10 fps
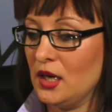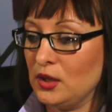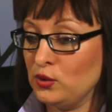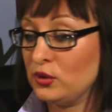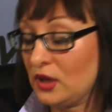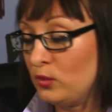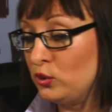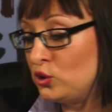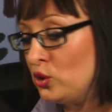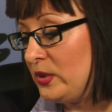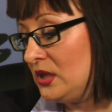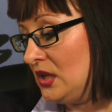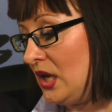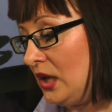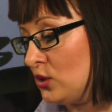кто, кому-то еще
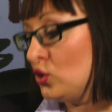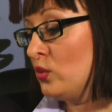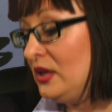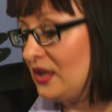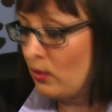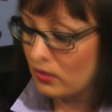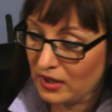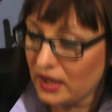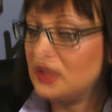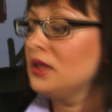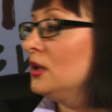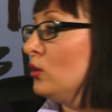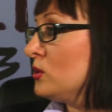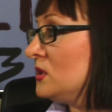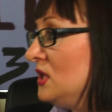предстоит, что мы там
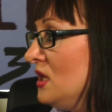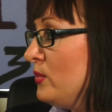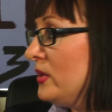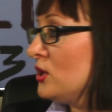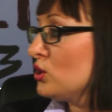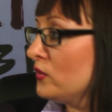агенты Госдепа,